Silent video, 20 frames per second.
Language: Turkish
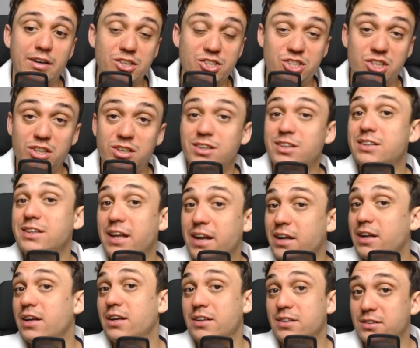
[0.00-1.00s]

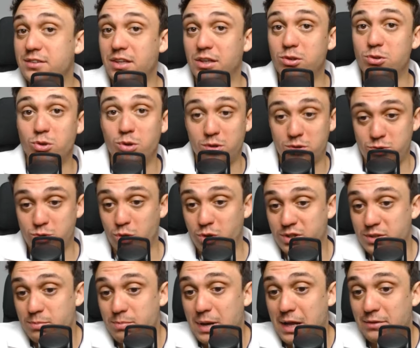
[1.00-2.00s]
aşırılıklara dalıyor
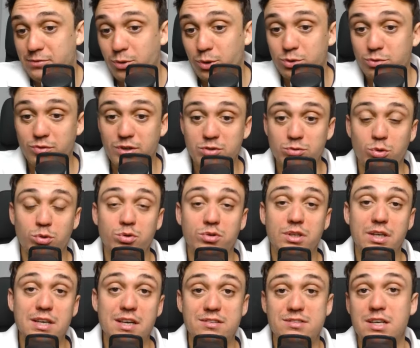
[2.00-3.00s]
Jordan Belfort ve
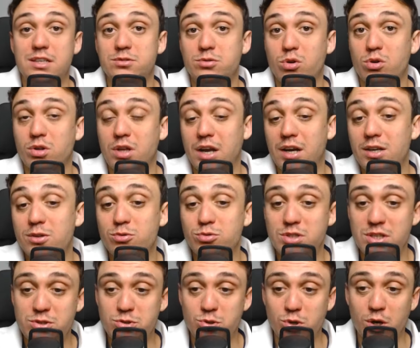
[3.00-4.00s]
sonunda yasal sorunlarla
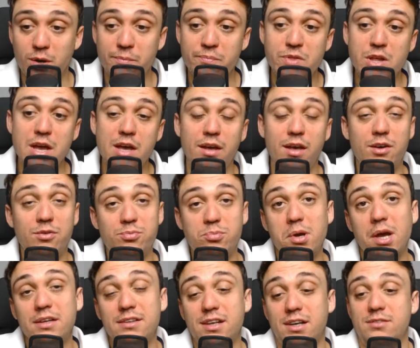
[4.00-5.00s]
yüzleşiyor.
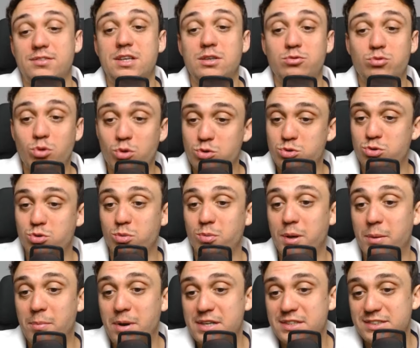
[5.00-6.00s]
FBI tarafından
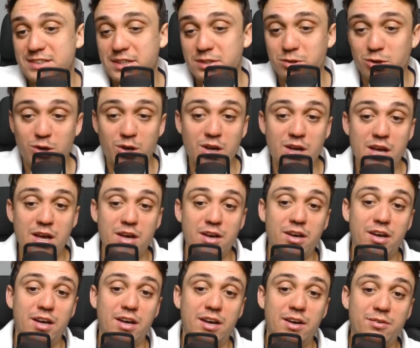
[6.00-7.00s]
soruşturmaya başlanıyor.
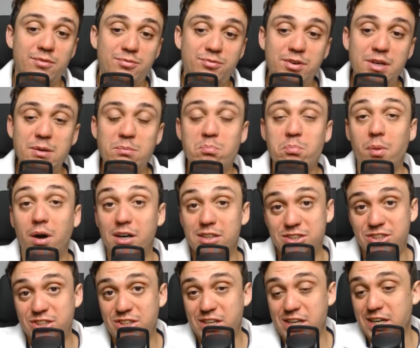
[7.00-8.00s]
E, film
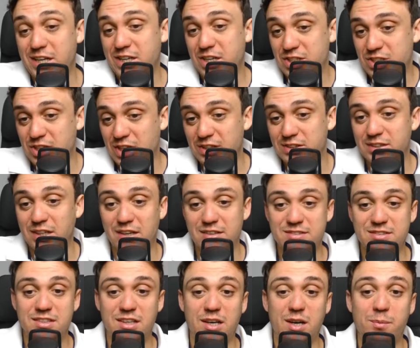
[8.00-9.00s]
aşırıya kaçan
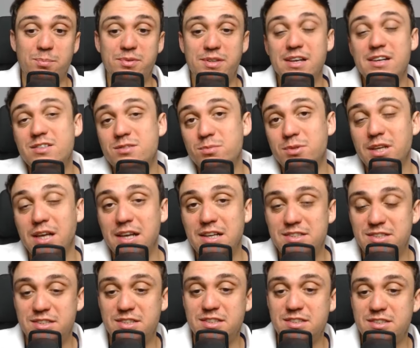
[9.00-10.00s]
aslında kapitalizmin
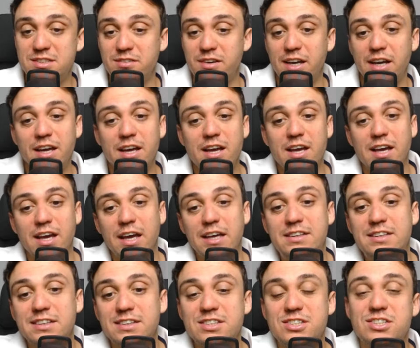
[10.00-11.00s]
eleştirisi ve
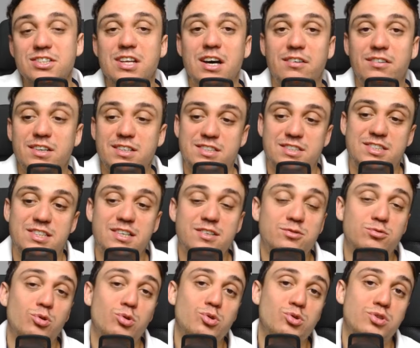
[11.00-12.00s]
etik dışı davranışların
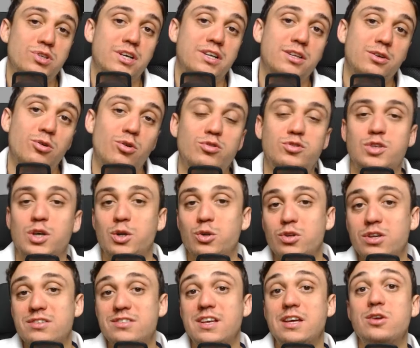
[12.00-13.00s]
sonuçlarını gözler
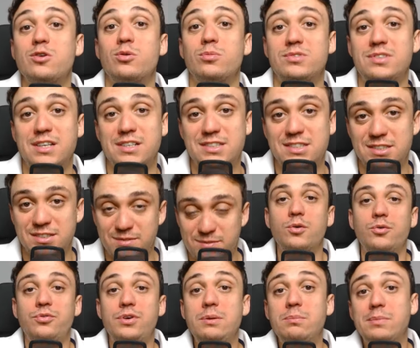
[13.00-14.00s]
önüne seriyor bizler için.
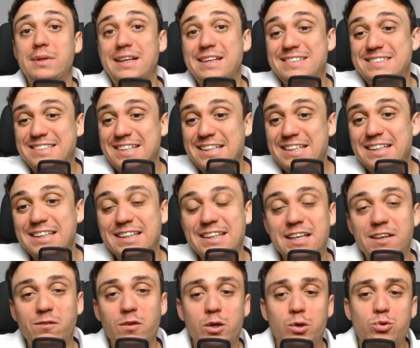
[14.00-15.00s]
Filmde
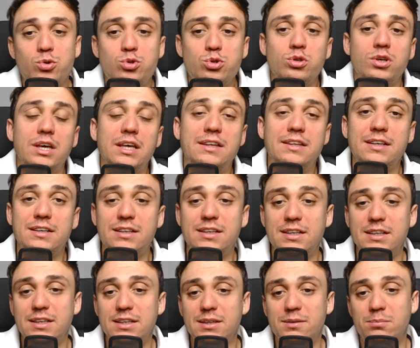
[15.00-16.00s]
zenginlik ve gücün
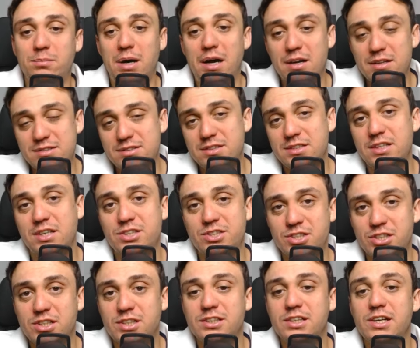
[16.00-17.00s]
getirdiği bazı
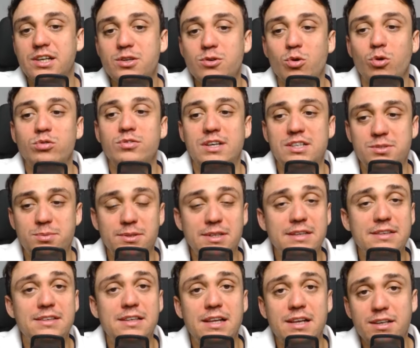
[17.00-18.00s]
aşırılıkların yozlaşmanın
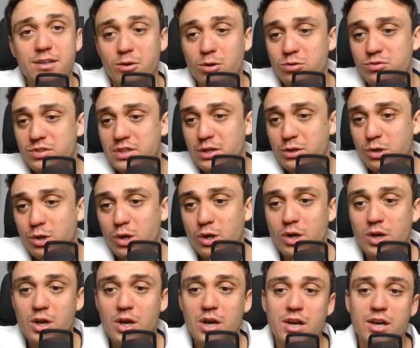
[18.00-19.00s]
etkilerini gösteriyor.
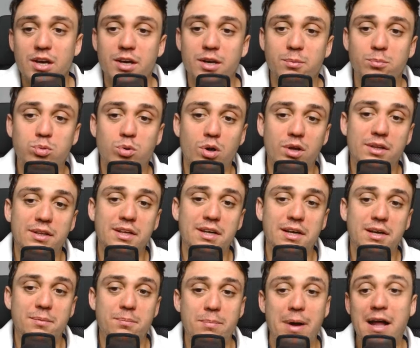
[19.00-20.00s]
E,
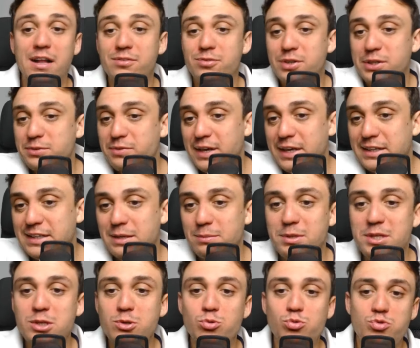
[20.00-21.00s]
burada Belfort ve
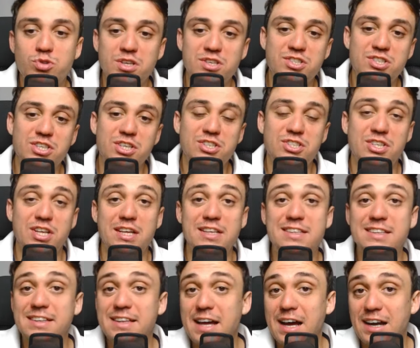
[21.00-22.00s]
ekibinin yükselişi işte
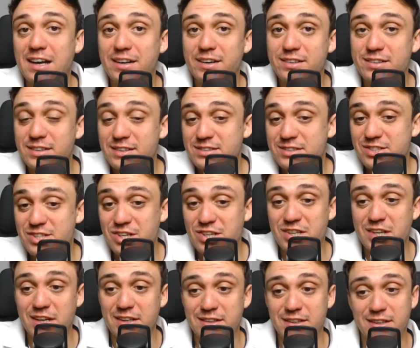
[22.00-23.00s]
etik değerlerin nasıl
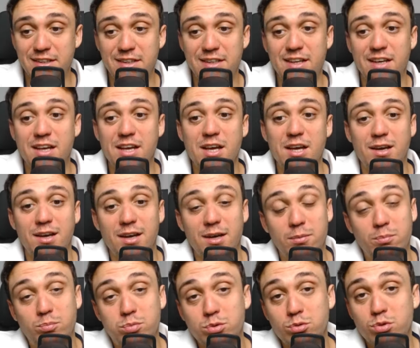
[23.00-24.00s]
çiğnendiğini,
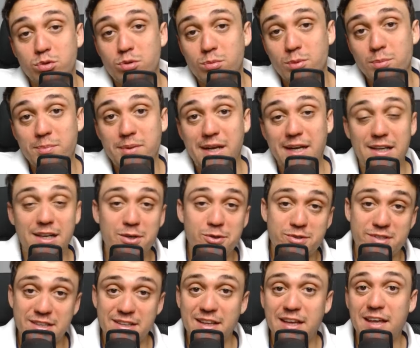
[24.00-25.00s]
e, bu durumun bireyler
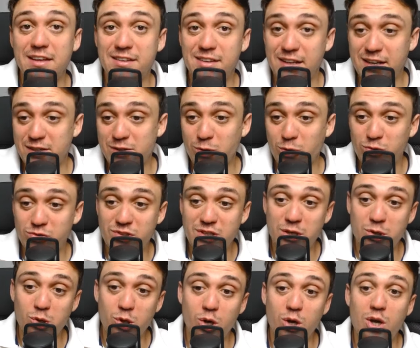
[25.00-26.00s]
üzerindeki etkilerini
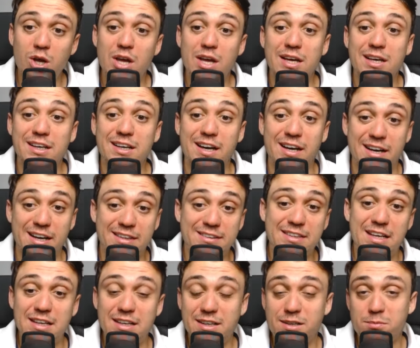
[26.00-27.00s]
gösteriyor
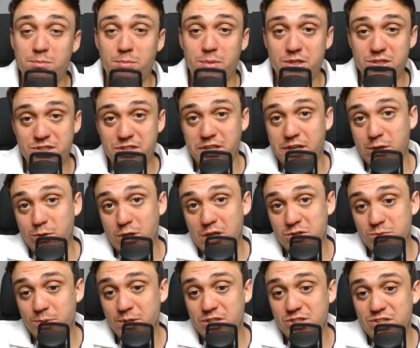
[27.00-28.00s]
karakterlerin başarıya
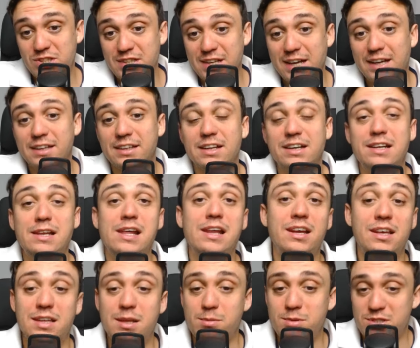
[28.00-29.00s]
ulaşmak için ne kadar ileri
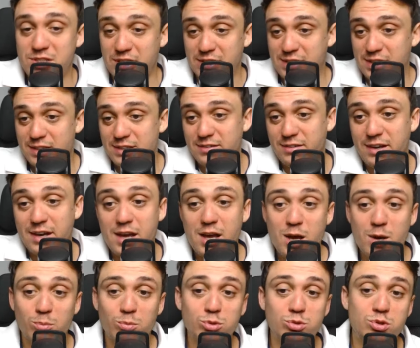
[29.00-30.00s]
gidebileceklerini ve
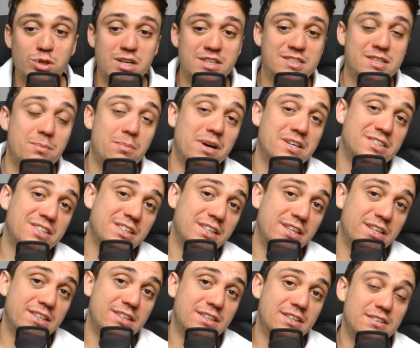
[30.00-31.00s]
bu süreçte
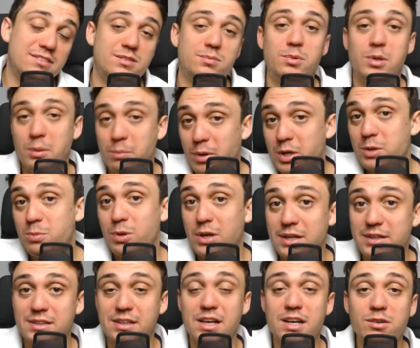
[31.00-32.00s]
başkalarını nasıl manipüle
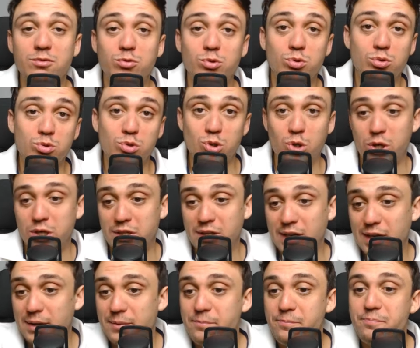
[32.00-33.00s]
ettiklerini vurguluyor
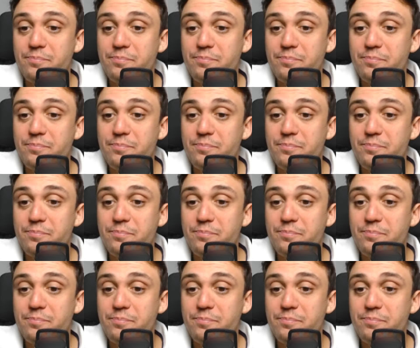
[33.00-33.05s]
yine